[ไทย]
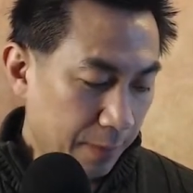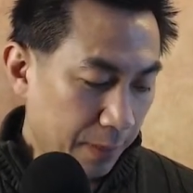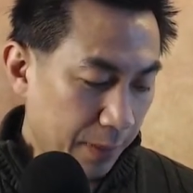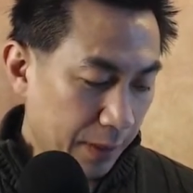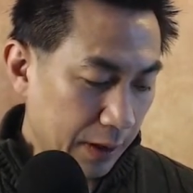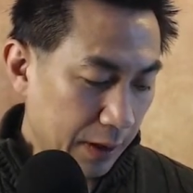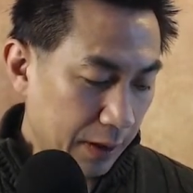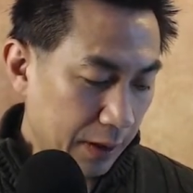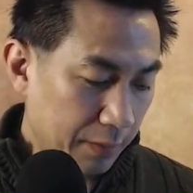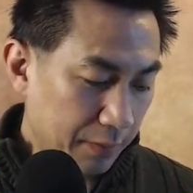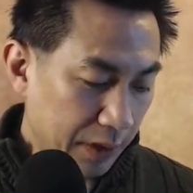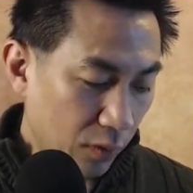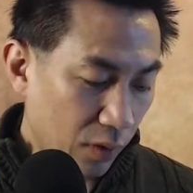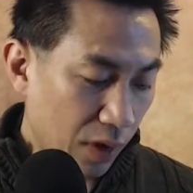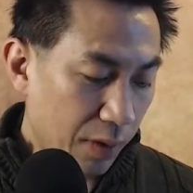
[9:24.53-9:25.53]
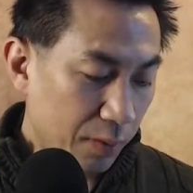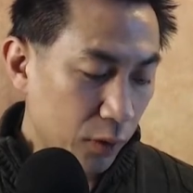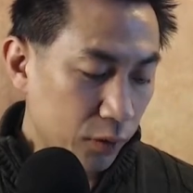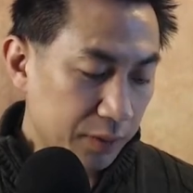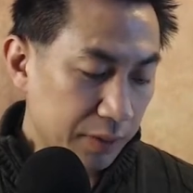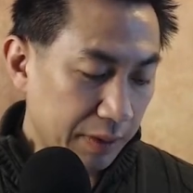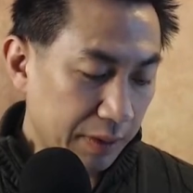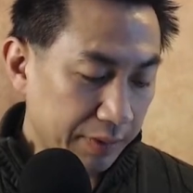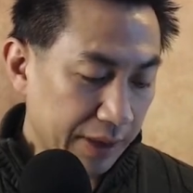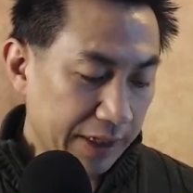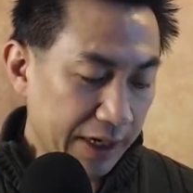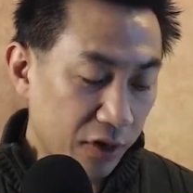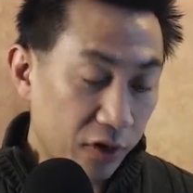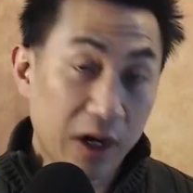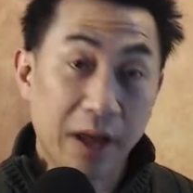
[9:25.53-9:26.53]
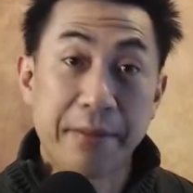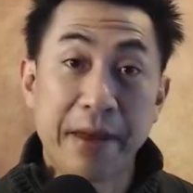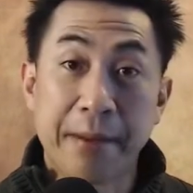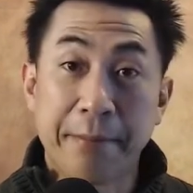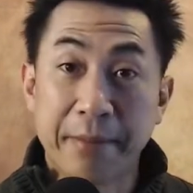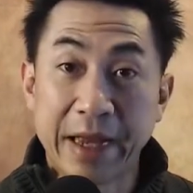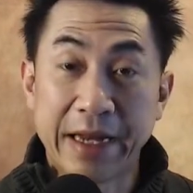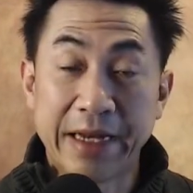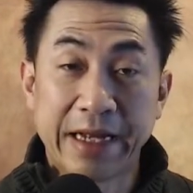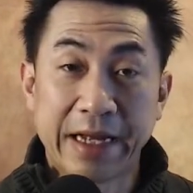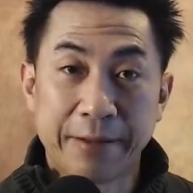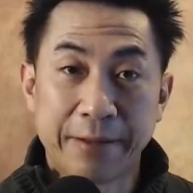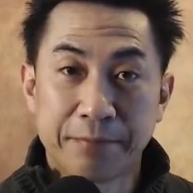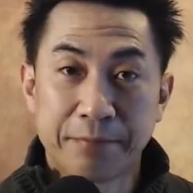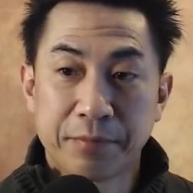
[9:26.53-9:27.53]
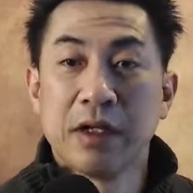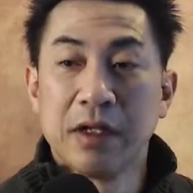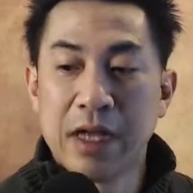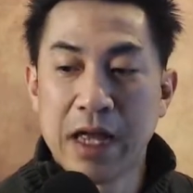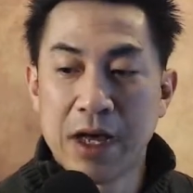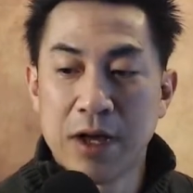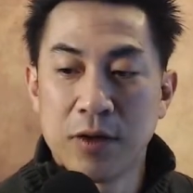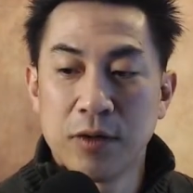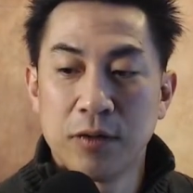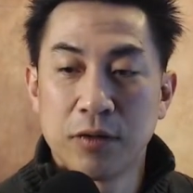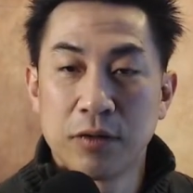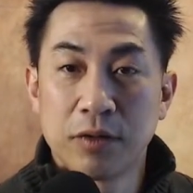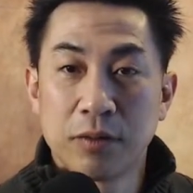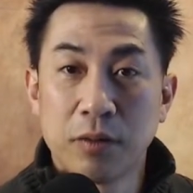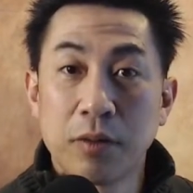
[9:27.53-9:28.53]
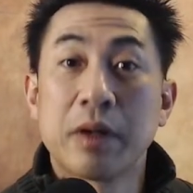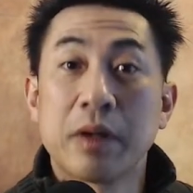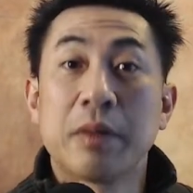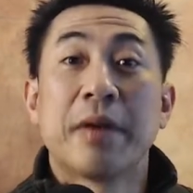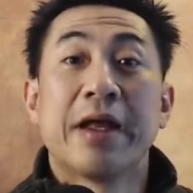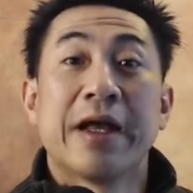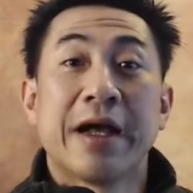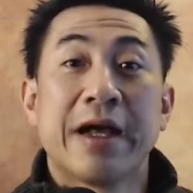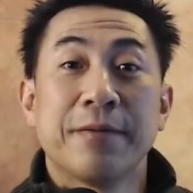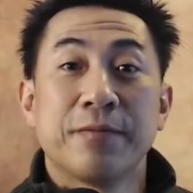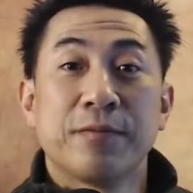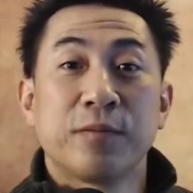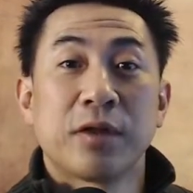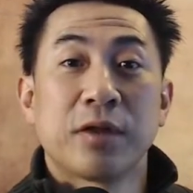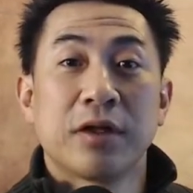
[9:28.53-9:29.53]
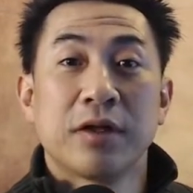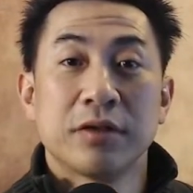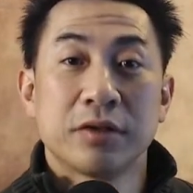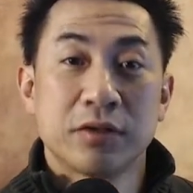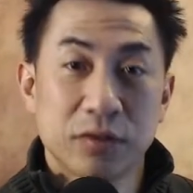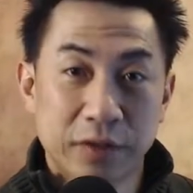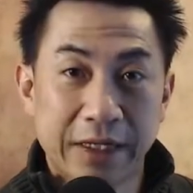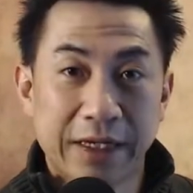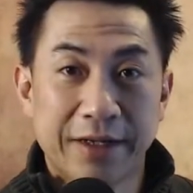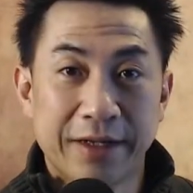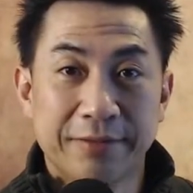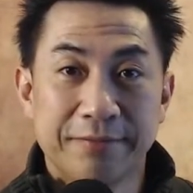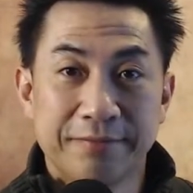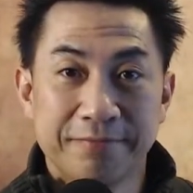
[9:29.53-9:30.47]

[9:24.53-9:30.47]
เป็นความรู้สำหรับธนาคารออนไลน์แบบใหม่นะครับ แล้วพบกันใหม่นะครับ สวัสดีครับ